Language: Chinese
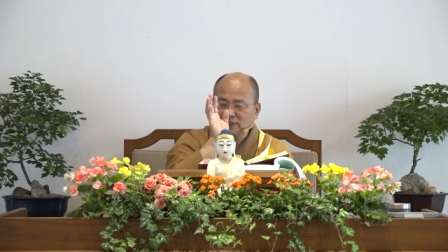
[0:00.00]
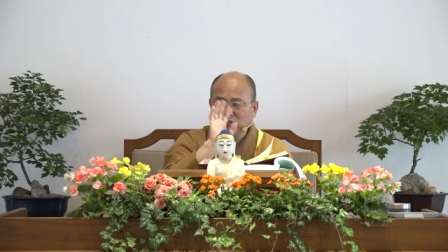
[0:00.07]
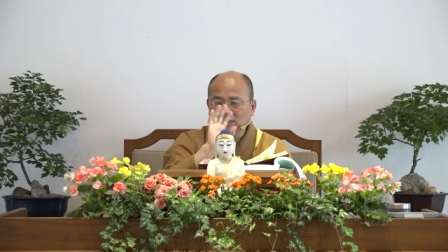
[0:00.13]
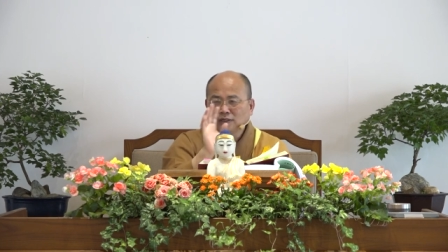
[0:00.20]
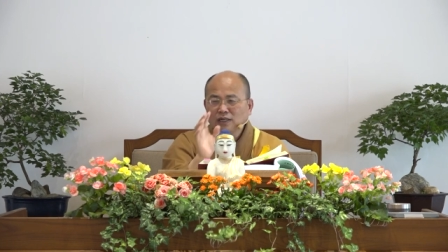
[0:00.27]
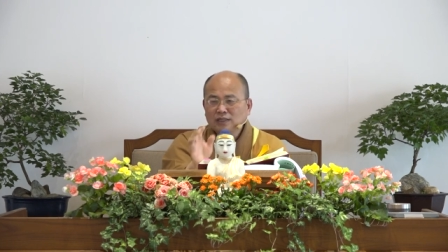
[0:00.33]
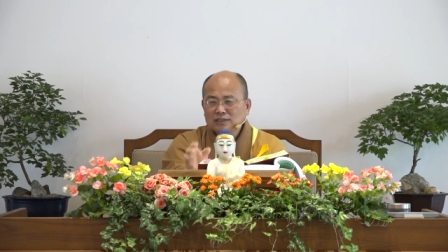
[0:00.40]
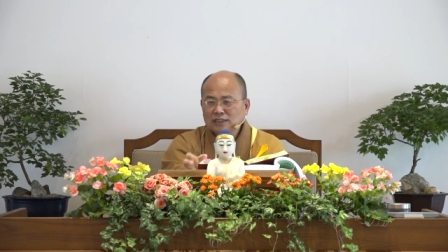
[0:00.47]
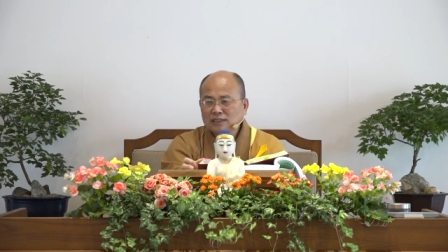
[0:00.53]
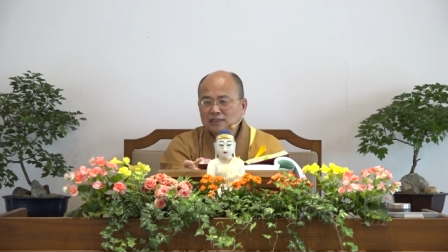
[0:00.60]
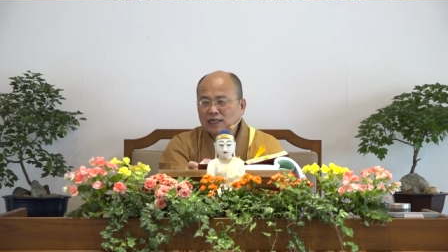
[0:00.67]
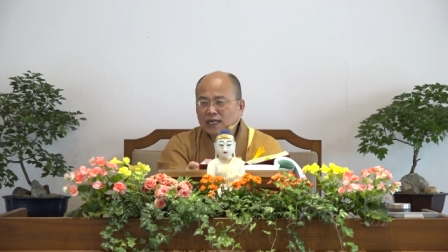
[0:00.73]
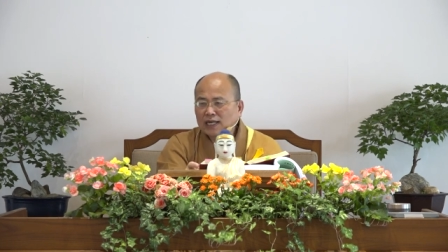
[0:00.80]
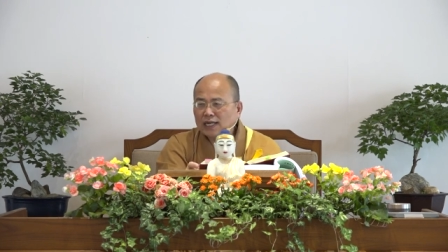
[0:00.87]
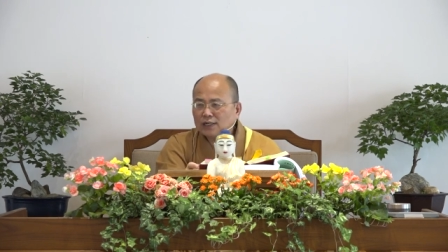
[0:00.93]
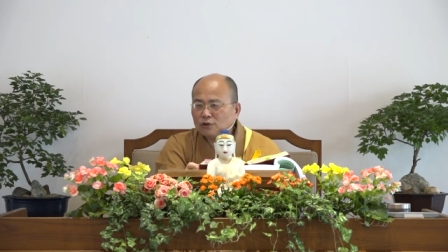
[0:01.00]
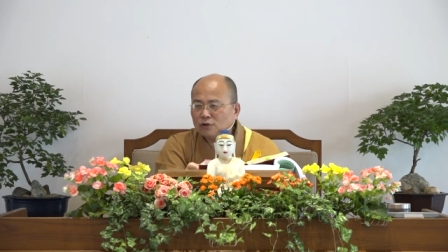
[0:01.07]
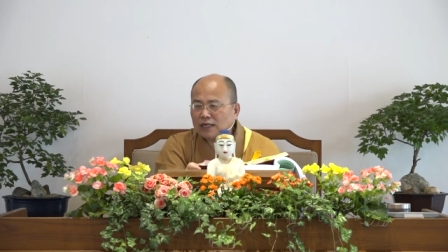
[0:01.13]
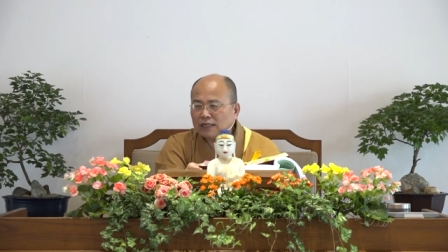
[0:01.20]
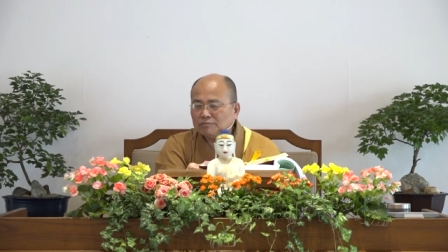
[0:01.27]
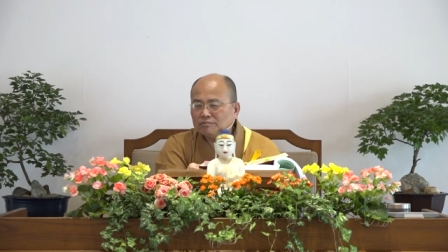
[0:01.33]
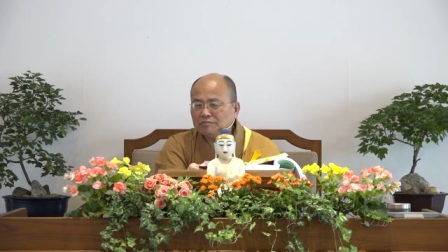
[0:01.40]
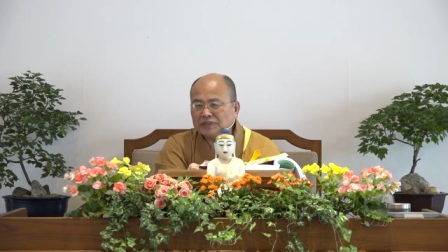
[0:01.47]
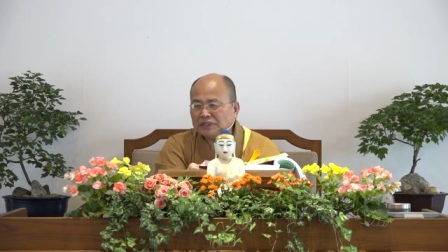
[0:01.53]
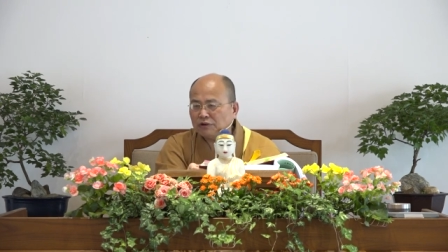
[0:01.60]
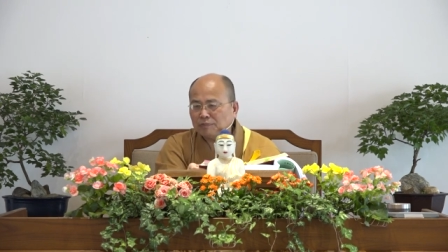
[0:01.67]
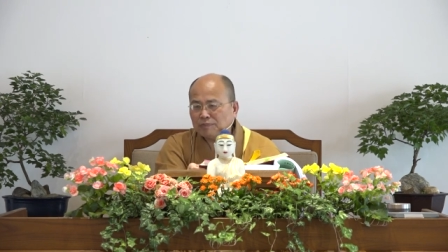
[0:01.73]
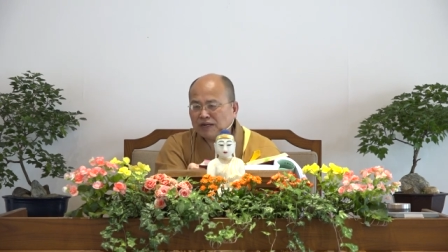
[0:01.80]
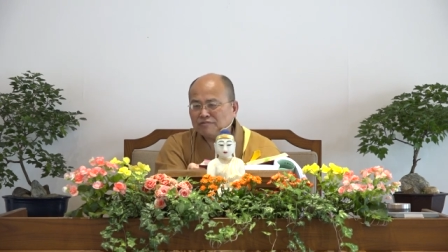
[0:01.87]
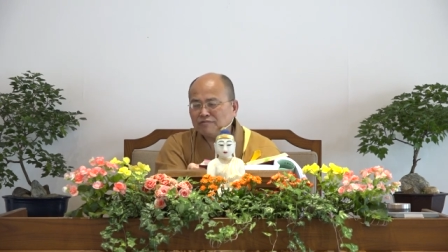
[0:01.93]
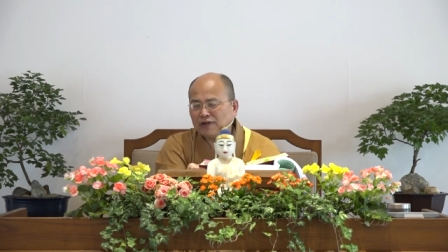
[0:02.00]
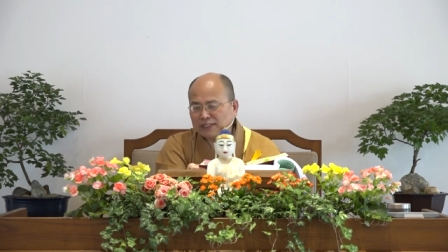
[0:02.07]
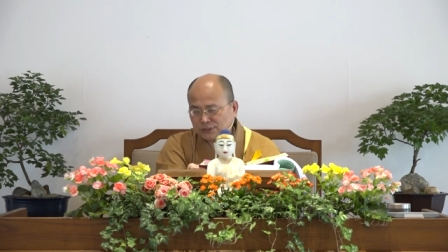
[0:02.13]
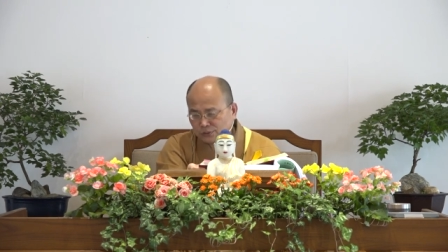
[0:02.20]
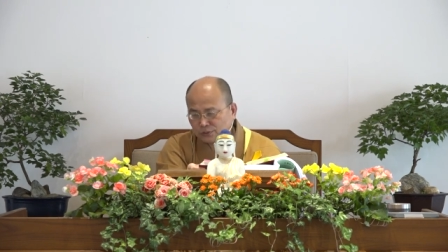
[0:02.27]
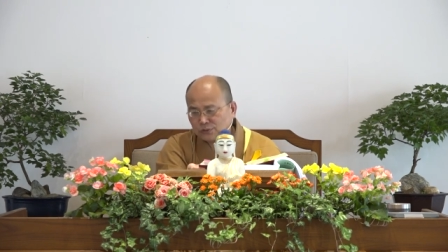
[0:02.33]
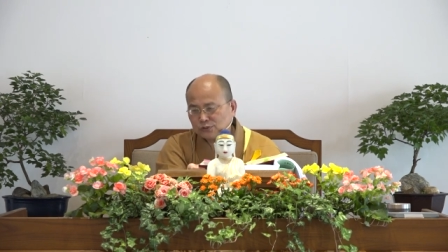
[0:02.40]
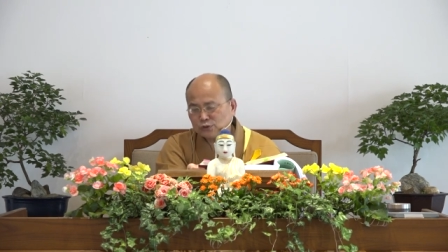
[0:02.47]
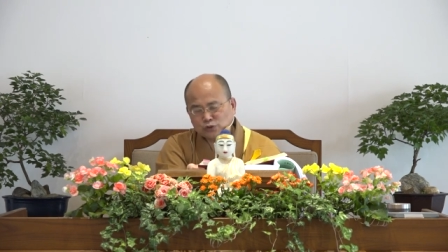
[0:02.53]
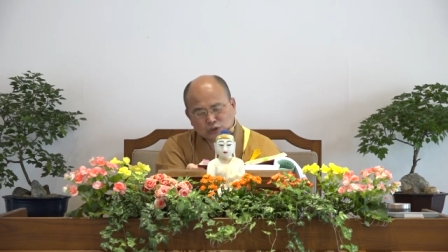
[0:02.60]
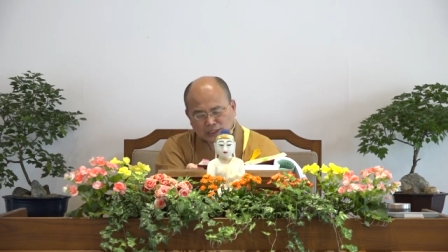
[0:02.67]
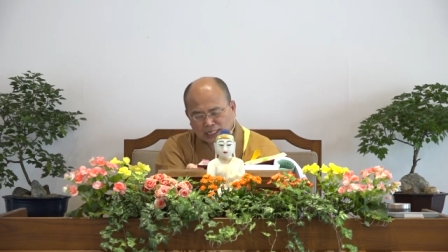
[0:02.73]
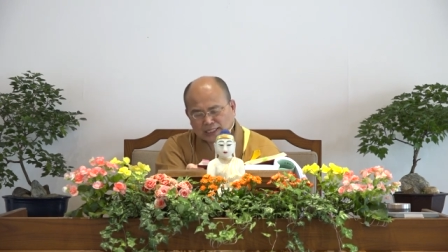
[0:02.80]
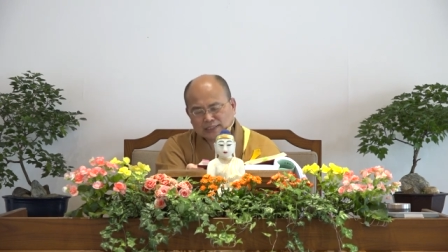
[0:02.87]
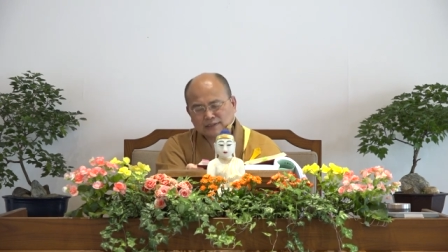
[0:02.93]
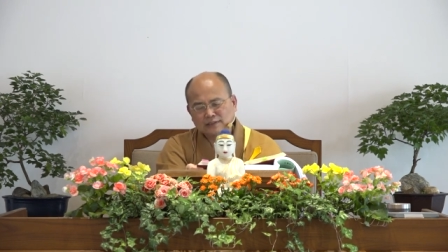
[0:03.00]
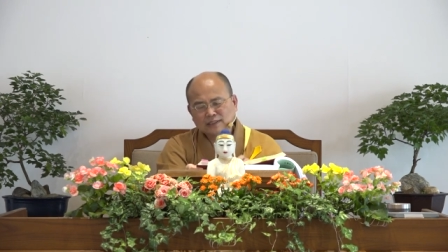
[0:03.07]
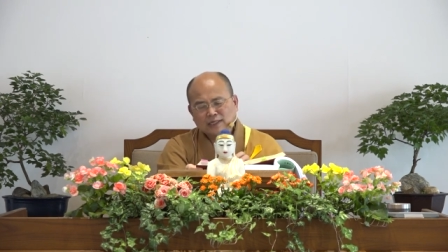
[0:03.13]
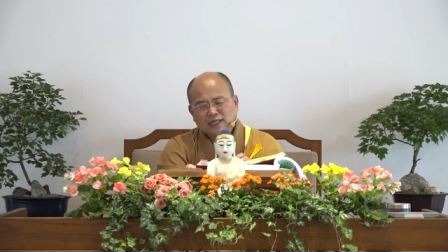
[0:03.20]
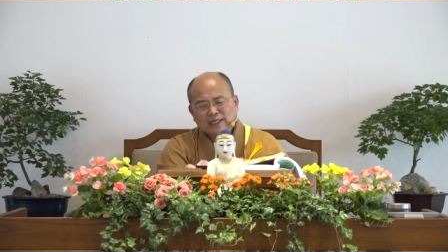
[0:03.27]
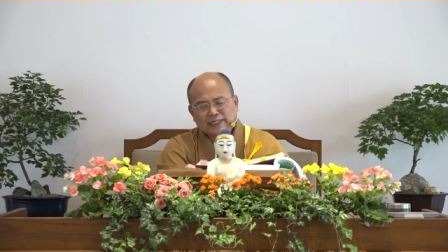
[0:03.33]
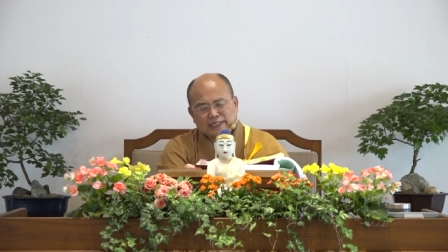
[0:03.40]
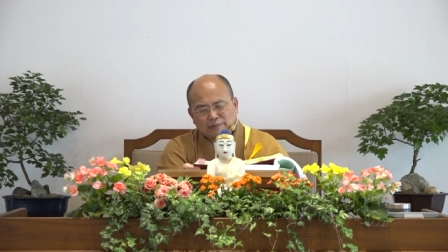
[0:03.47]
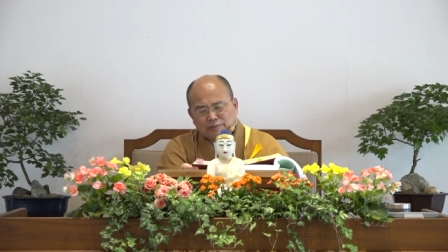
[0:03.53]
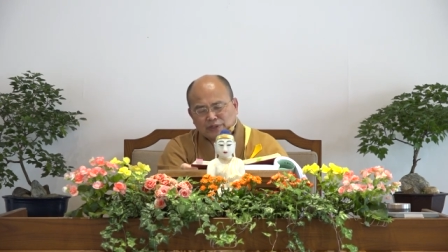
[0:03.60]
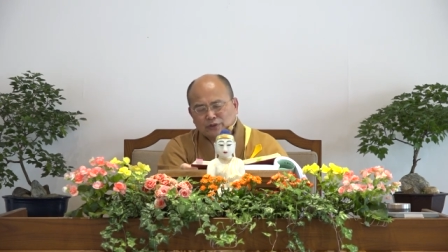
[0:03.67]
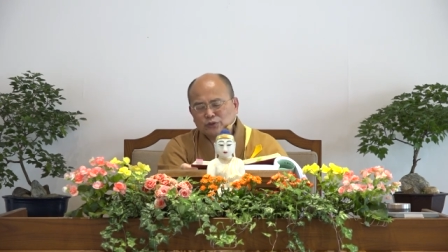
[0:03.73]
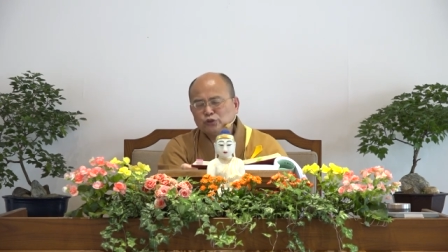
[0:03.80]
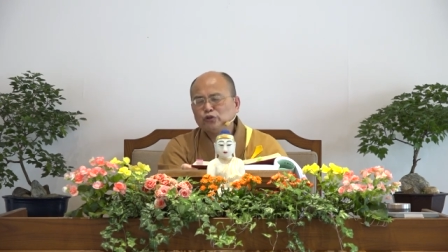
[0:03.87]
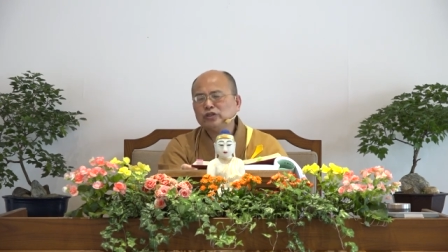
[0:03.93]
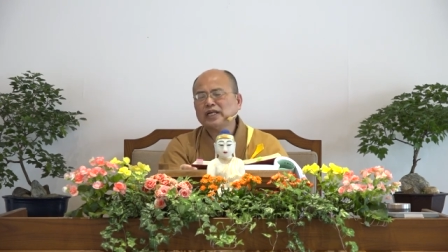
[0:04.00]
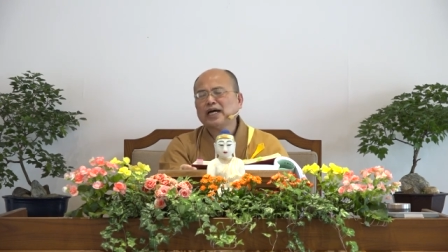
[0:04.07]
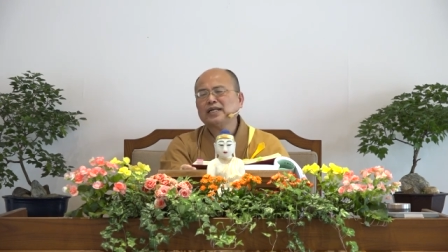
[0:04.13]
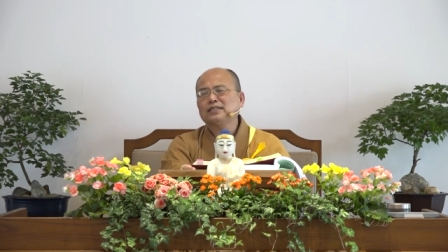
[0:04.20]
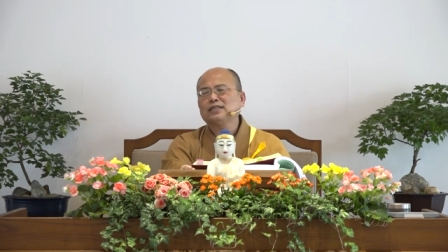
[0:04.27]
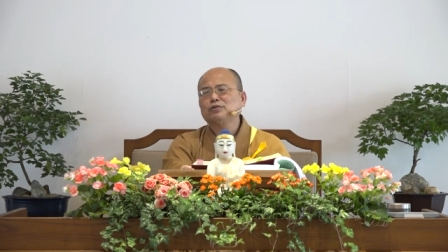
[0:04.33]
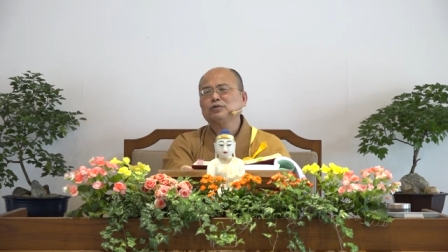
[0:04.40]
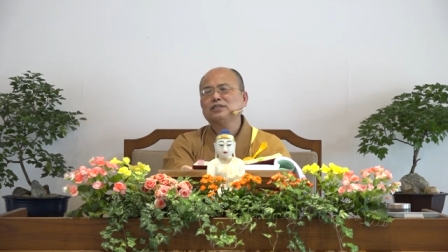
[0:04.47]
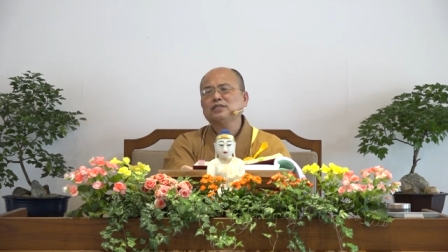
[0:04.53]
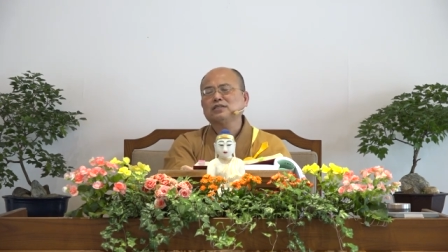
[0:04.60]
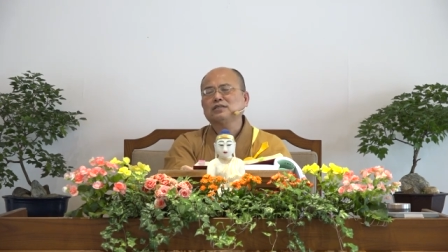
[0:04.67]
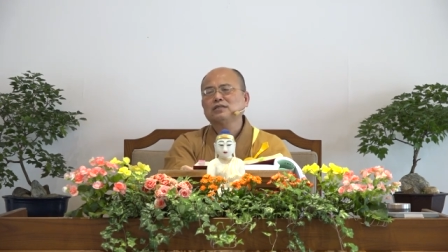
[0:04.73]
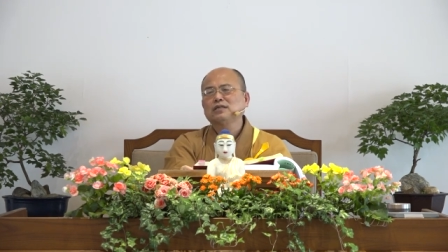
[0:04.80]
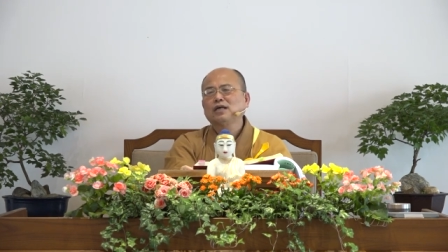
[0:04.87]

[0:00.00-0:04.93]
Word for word: 没有证了阿罗汉，没有办法说去哪里，也没有去哪里的问题，